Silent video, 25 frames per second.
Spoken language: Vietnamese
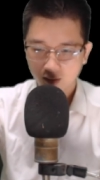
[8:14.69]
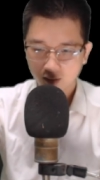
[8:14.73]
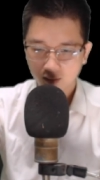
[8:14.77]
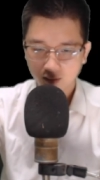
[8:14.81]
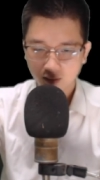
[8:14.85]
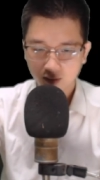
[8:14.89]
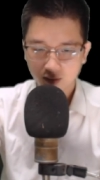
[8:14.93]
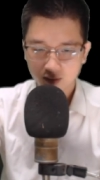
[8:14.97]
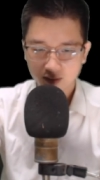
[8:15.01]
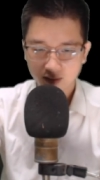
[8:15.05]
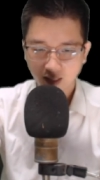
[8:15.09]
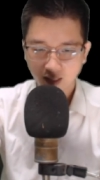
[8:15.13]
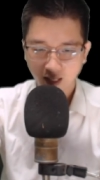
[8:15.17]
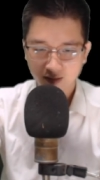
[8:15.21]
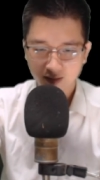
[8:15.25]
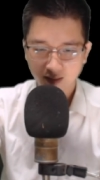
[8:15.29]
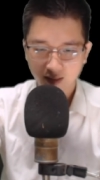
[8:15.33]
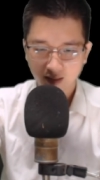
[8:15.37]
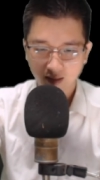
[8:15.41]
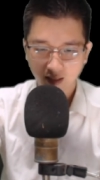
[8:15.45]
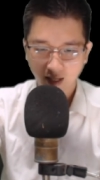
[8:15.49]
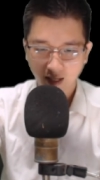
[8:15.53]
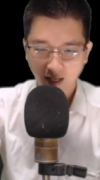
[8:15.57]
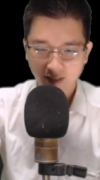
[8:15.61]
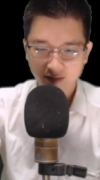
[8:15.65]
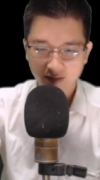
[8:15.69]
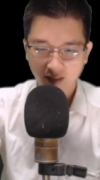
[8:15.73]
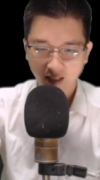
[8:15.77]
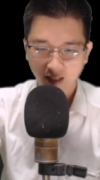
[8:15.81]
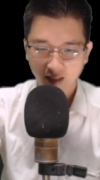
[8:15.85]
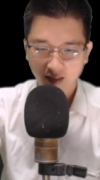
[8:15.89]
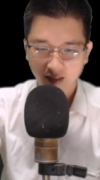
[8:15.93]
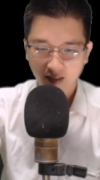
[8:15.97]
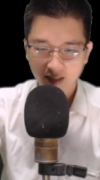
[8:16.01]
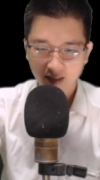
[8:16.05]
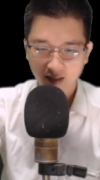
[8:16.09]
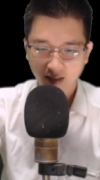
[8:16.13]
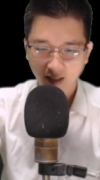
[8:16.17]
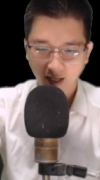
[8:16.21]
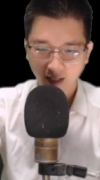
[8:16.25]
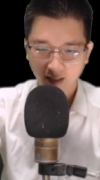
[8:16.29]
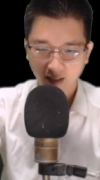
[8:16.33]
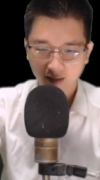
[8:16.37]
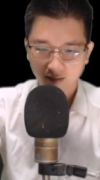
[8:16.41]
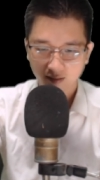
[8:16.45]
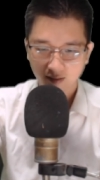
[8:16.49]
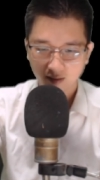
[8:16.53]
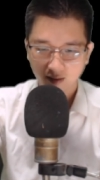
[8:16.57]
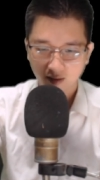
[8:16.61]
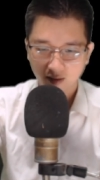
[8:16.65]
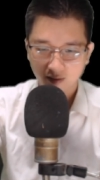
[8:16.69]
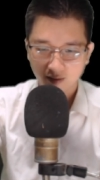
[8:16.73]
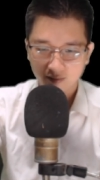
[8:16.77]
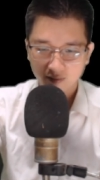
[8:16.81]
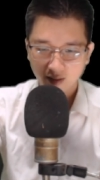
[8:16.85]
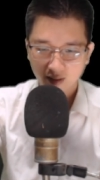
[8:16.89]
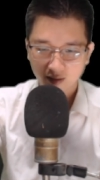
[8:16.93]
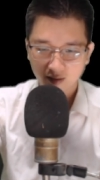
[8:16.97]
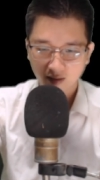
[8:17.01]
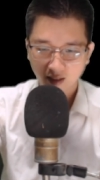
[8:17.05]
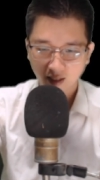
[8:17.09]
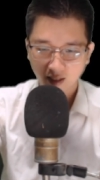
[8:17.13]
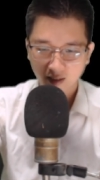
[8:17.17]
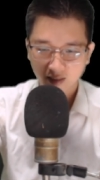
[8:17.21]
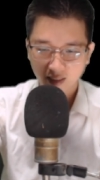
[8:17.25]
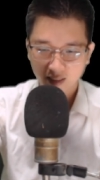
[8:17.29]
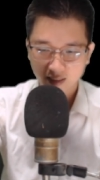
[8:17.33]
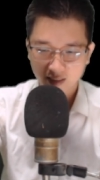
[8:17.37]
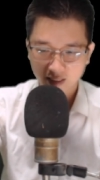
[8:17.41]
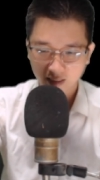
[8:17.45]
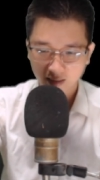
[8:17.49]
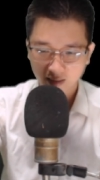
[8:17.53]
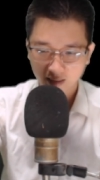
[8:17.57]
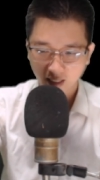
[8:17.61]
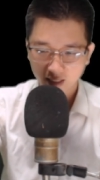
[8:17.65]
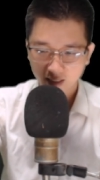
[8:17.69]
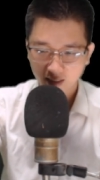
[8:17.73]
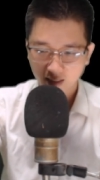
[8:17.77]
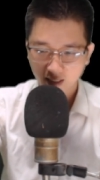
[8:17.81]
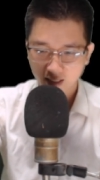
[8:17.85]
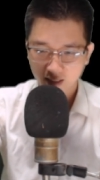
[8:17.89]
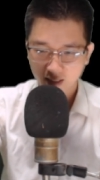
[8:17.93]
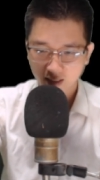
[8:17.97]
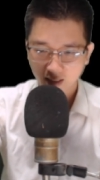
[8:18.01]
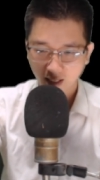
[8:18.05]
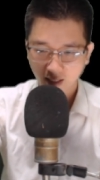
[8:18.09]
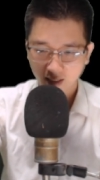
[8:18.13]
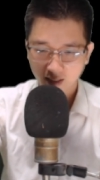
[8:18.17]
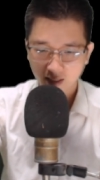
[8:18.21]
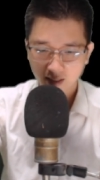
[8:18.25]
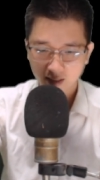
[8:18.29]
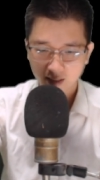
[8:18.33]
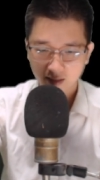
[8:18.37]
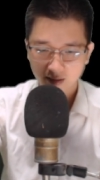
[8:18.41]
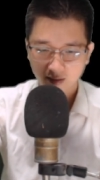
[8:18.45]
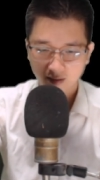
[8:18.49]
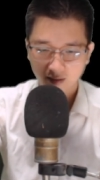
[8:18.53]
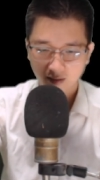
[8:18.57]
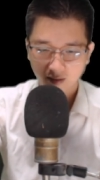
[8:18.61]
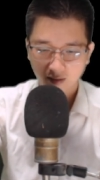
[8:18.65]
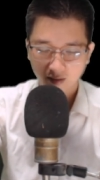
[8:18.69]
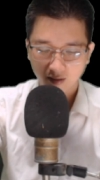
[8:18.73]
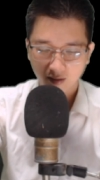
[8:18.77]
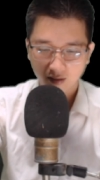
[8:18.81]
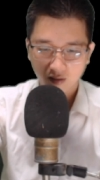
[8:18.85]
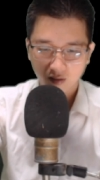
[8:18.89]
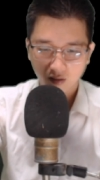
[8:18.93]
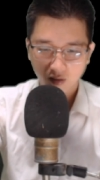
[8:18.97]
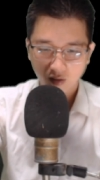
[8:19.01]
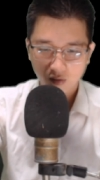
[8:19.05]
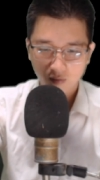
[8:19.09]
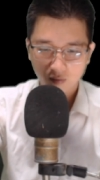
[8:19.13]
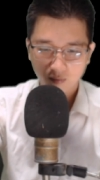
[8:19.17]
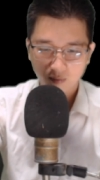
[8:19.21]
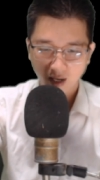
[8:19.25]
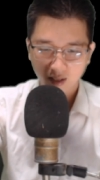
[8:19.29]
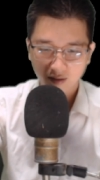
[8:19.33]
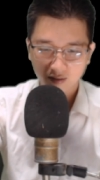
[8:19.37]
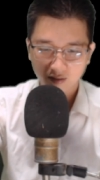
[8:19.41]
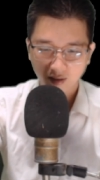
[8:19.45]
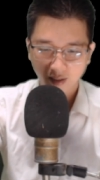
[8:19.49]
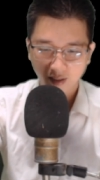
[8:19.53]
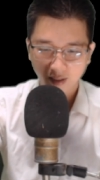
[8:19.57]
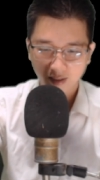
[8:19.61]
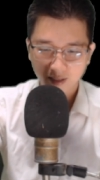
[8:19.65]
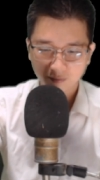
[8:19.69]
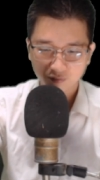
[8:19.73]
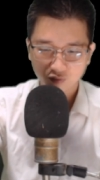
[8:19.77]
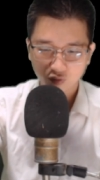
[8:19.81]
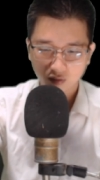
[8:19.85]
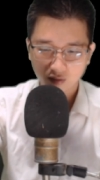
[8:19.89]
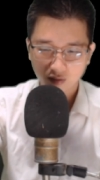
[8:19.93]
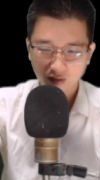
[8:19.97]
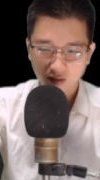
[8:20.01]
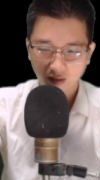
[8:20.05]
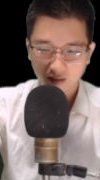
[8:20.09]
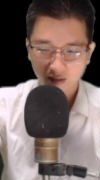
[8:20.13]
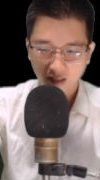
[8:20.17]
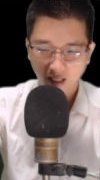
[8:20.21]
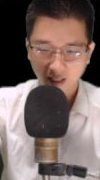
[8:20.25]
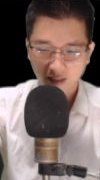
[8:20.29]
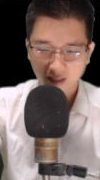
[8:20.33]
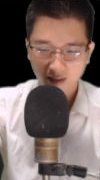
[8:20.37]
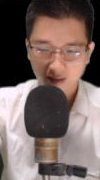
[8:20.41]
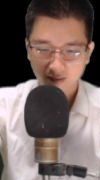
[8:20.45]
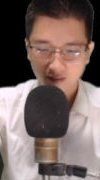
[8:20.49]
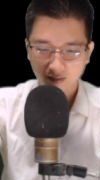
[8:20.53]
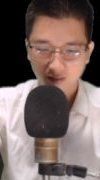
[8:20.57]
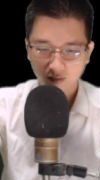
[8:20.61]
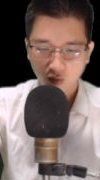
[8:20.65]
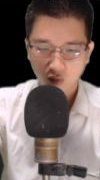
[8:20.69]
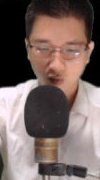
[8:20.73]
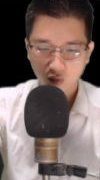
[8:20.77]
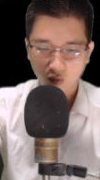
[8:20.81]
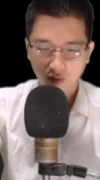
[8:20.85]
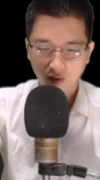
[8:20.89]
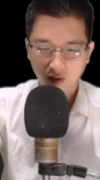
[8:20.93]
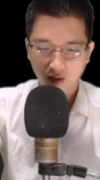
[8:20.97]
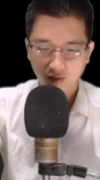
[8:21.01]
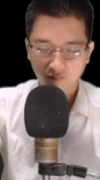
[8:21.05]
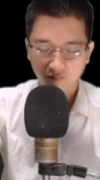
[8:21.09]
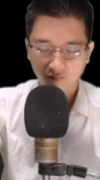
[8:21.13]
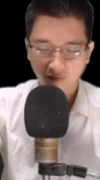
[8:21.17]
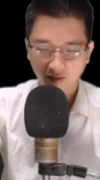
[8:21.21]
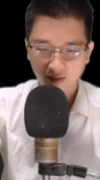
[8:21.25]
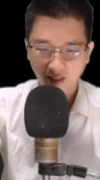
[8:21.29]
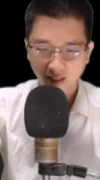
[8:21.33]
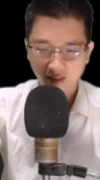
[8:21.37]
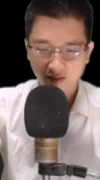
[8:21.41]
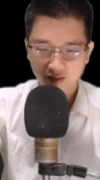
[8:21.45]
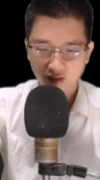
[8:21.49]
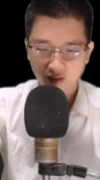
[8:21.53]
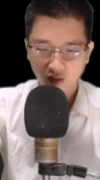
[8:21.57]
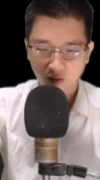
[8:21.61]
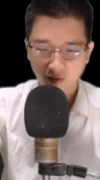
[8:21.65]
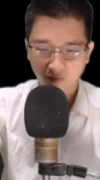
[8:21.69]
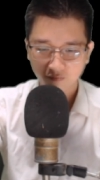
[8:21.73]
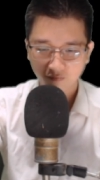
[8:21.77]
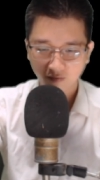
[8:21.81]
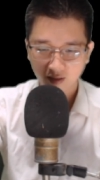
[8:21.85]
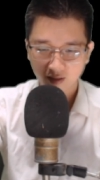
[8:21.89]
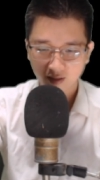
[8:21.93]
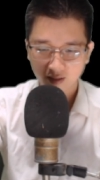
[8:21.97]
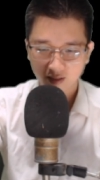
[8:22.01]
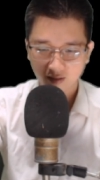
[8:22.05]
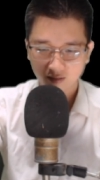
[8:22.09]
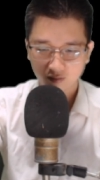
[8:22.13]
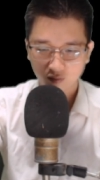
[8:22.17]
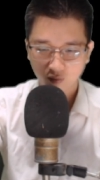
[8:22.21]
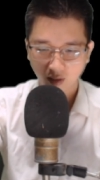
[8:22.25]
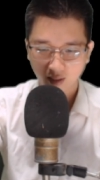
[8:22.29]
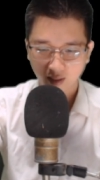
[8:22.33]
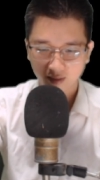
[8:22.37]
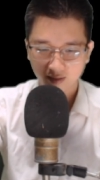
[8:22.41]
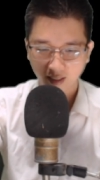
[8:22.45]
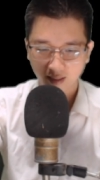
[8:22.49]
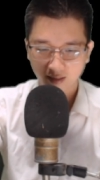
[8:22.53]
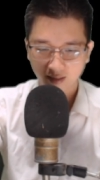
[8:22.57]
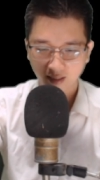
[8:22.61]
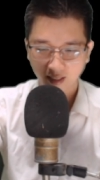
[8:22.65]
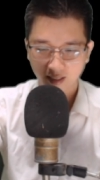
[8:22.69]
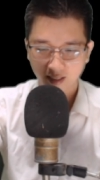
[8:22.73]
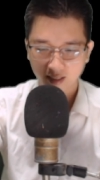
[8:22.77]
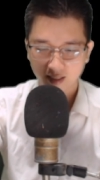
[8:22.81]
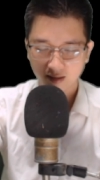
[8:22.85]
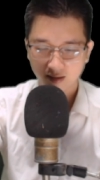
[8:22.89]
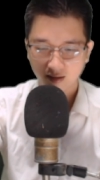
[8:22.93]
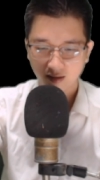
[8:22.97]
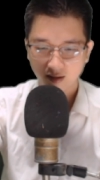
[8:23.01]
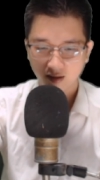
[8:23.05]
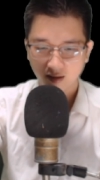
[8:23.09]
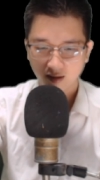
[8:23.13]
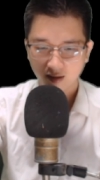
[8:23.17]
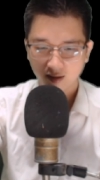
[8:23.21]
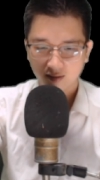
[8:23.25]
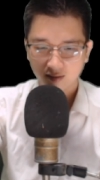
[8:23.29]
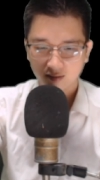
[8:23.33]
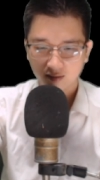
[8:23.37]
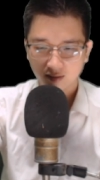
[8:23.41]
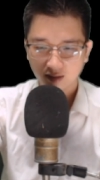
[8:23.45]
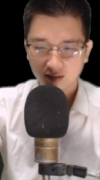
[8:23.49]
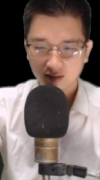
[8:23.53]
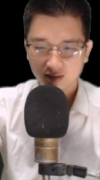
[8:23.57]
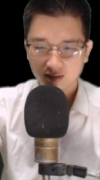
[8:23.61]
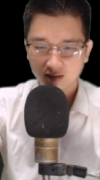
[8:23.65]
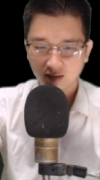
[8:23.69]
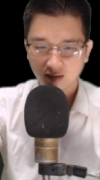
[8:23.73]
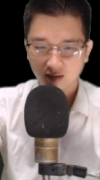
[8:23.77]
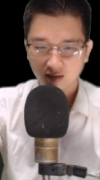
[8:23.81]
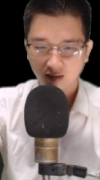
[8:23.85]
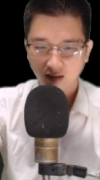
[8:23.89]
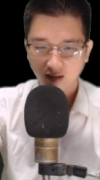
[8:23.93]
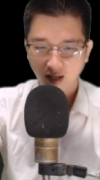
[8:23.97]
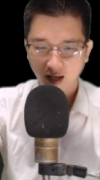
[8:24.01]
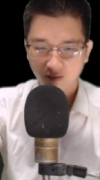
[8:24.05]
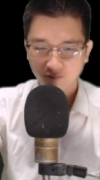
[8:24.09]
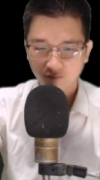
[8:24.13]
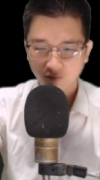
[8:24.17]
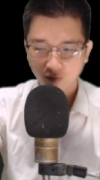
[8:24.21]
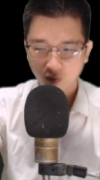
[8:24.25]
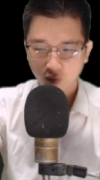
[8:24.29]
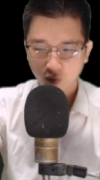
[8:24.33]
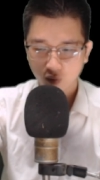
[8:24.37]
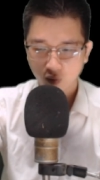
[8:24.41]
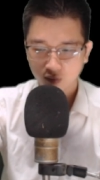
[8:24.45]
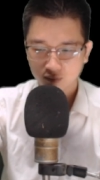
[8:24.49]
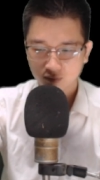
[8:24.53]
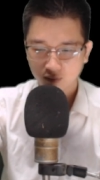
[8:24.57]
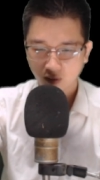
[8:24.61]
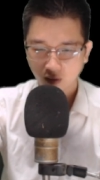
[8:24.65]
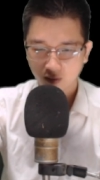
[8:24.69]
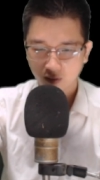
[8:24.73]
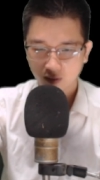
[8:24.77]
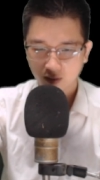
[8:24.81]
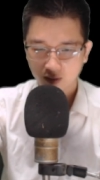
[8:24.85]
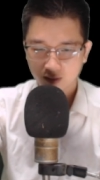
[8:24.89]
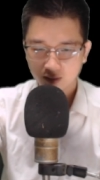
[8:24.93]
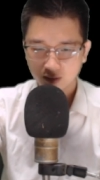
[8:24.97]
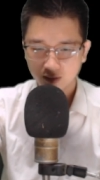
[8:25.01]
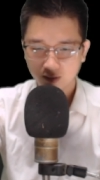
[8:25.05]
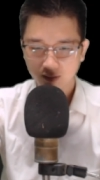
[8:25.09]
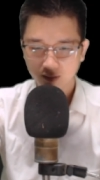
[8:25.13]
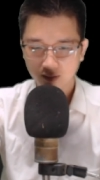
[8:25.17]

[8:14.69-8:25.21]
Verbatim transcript: từ xa nhìn lại chỉ là kinh ngạc Nhìn gần thì chỉ thấy kinh hãi Lúc ba người đáp xuống cửa thành Tô Ngộ Không và Tê Chiếu mới phát hiện tòa thành này Thật sự là vô cùng to lớn